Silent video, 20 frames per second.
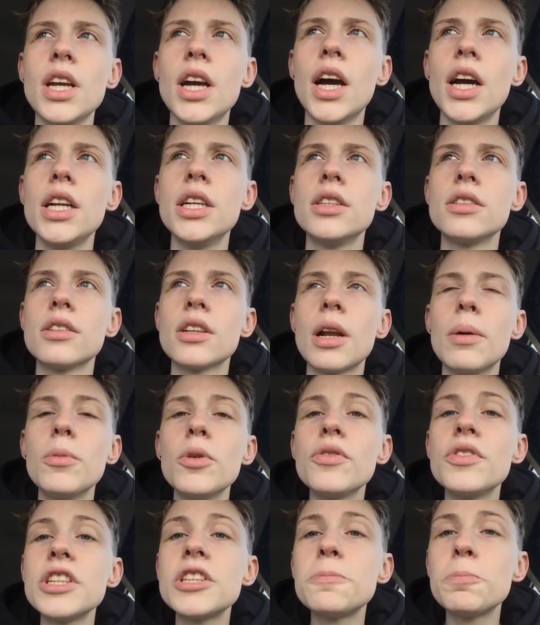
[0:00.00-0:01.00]
allez, de la
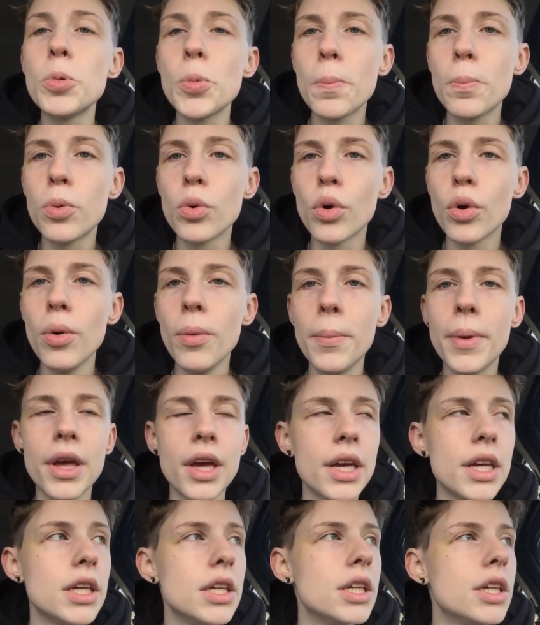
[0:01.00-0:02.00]
mauvaise pub pour eux,
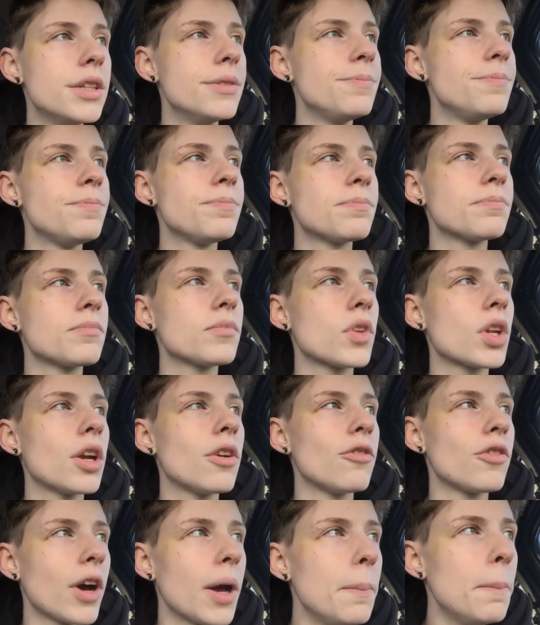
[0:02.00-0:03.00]
mais
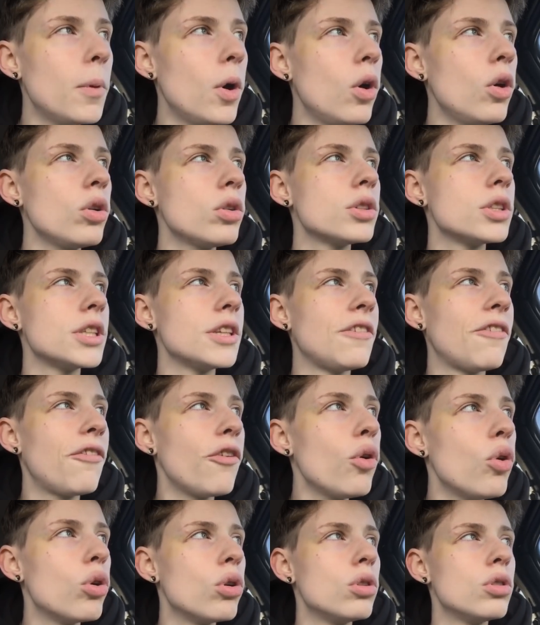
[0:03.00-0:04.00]
vraiment, il
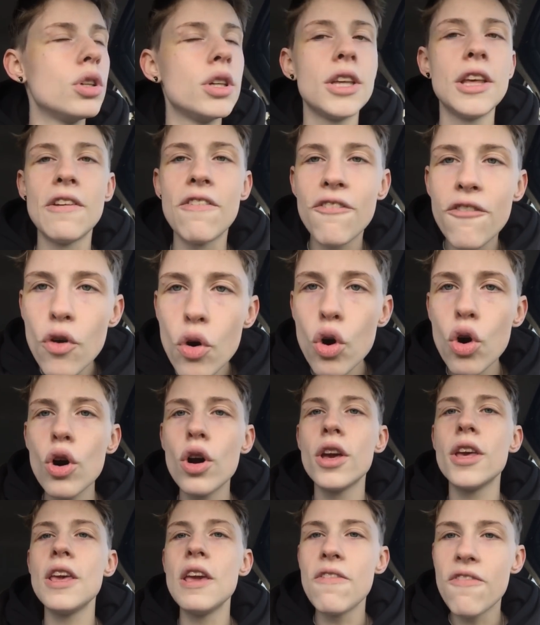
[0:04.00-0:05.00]
faut, il faut,
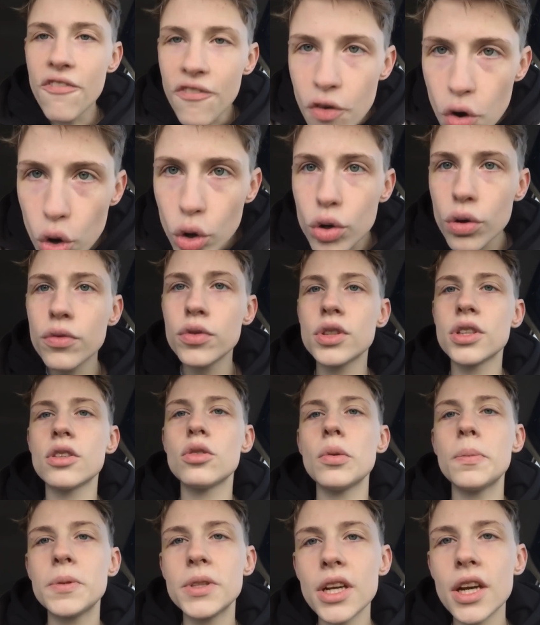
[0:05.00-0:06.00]
il faut que vous
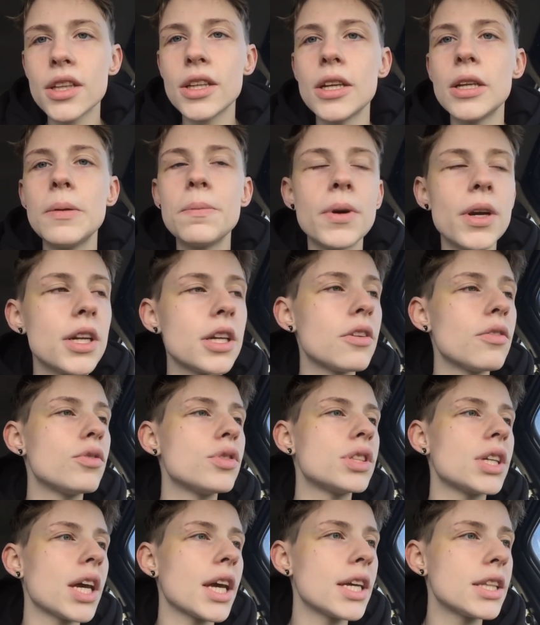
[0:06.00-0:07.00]
adoptiez un animal et que
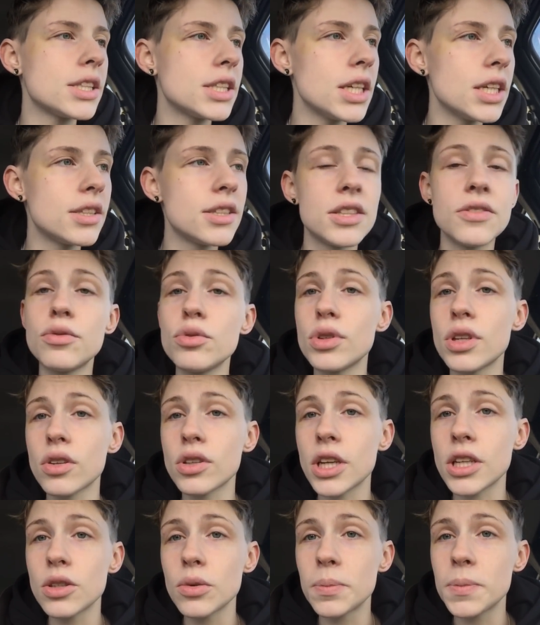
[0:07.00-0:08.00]
vous arrêtiez si vous
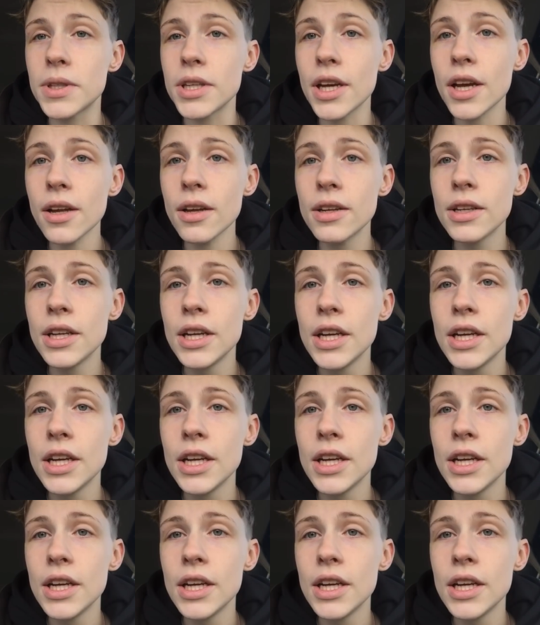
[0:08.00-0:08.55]
en adoptez un